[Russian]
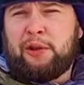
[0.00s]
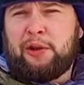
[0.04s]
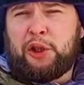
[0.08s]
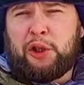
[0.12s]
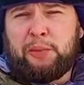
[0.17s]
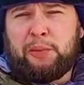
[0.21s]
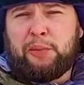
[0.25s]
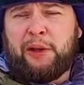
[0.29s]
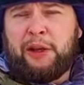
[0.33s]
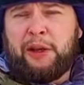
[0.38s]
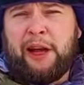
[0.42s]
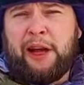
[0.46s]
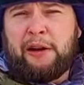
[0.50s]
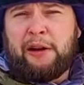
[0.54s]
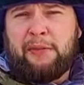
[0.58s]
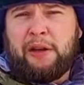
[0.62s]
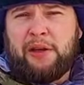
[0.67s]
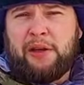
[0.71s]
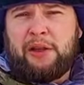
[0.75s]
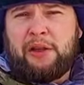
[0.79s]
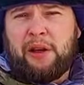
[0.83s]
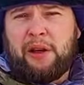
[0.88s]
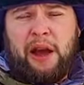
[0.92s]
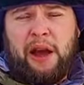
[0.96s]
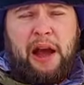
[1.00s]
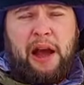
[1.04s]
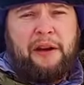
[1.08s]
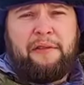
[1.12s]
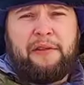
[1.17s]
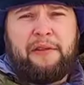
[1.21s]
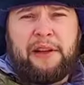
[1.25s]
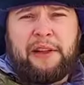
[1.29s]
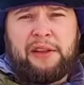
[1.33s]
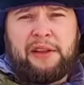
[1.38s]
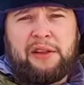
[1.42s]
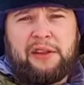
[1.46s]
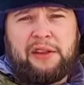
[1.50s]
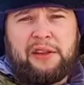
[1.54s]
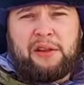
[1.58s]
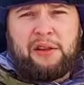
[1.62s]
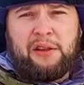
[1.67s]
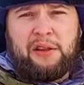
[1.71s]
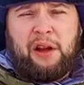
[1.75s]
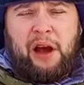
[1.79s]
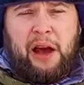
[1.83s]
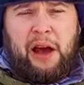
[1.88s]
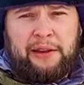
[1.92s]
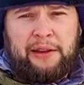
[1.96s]
чтобы кормить овец,
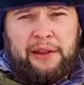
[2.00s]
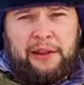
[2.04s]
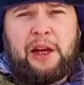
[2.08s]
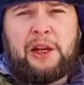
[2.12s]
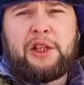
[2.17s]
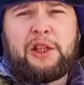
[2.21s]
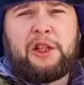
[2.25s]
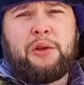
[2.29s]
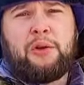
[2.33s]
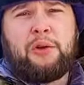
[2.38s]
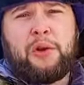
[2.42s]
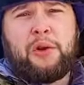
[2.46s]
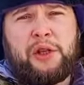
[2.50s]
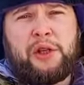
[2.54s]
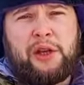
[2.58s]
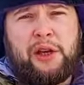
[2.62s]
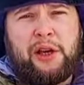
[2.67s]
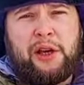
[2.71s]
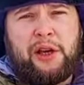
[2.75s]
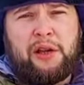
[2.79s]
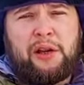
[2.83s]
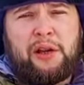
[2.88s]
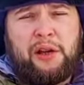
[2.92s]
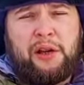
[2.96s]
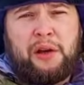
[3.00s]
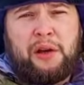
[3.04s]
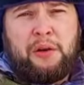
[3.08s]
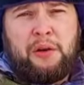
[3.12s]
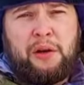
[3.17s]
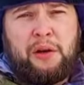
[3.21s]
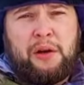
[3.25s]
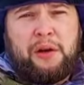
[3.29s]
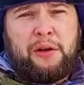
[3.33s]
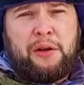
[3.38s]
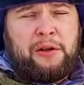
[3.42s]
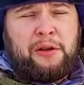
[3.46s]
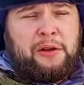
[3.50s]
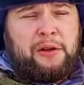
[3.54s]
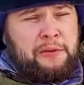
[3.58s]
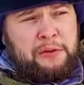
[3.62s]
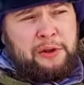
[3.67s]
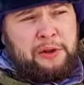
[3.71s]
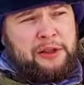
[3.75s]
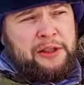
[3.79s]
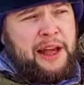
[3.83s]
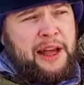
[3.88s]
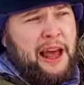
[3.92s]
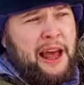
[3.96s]
а также гусей. Не
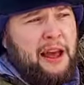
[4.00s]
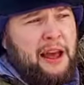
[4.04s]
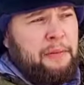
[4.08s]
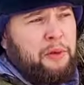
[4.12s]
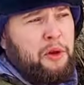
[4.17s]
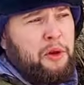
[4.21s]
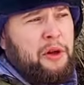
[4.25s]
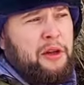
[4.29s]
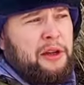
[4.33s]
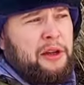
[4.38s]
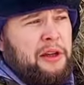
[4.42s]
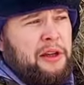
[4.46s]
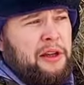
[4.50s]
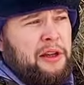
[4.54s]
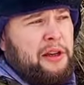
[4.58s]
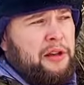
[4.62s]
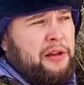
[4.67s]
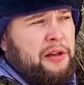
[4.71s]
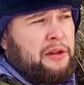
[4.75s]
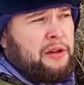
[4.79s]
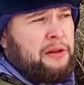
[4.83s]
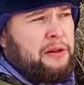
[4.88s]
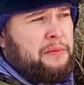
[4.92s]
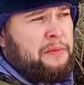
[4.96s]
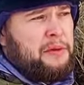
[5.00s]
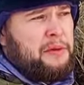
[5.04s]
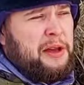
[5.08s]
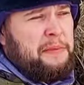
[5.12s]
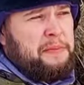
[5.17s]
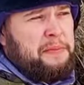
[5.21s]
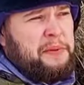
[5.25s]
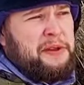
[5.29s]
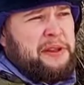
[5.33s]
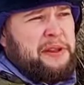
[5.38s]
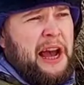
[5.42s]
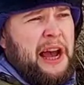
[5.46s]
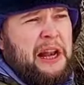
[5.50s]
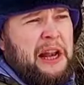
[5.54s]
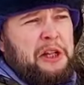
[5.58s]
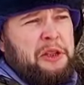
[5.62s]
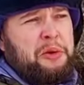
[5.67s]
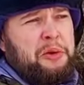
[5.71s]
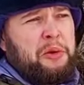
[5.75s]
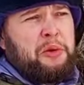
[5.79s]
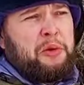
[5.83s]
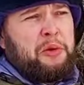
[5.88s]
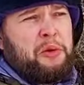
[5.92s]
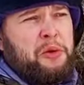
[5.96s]
знаю, многие мне писали,
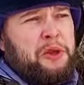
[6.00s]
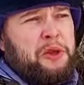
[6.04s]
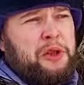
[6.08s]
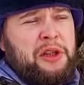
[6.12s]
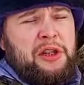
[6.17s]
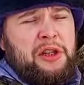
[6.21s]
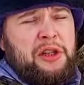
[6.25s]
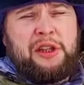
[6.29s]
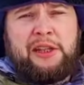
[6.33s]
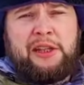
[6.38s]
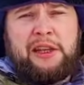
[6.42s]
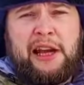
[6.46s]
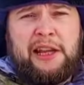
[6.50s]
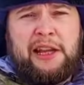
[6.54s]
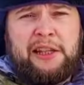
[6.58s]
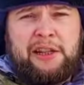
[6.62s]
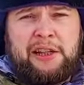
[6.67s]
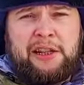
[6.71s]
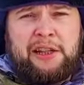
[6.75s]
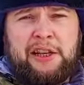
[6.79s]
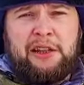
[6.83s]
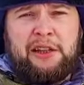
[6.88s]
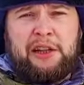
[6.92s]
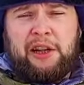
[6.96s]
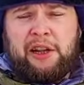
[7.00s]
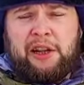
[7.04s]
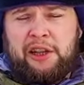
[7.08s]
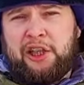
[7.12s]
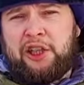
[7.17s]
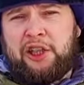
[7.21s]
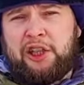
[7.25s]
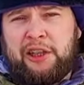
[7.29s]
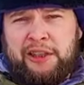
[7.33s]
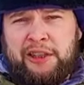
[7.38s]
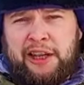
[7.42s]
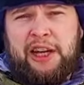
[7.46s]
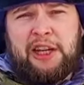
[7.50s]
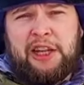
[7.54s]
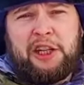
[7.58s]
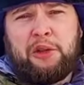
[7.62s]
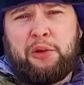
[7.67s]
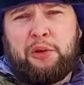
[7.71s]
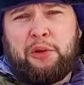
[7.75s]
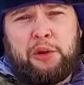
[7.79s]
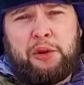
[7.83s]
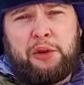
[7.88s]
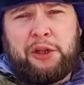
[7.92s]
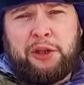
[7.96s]
что гуси не едят сено. Лично наши
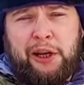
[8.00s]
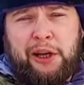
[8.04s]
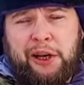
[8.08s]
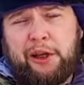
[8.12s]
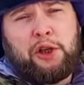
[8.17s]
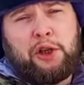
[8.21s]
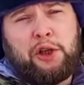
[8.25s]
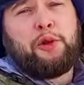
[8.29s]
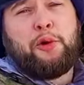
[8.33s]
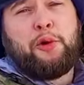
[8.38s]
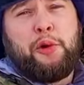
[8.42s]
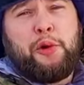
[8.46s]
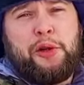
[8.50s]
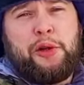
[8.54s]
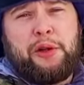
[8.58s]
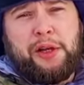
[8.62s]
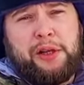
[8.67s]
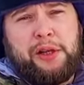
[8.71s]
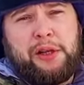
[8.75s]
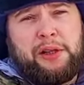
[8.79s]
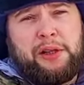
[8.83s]
гуси хорошо едят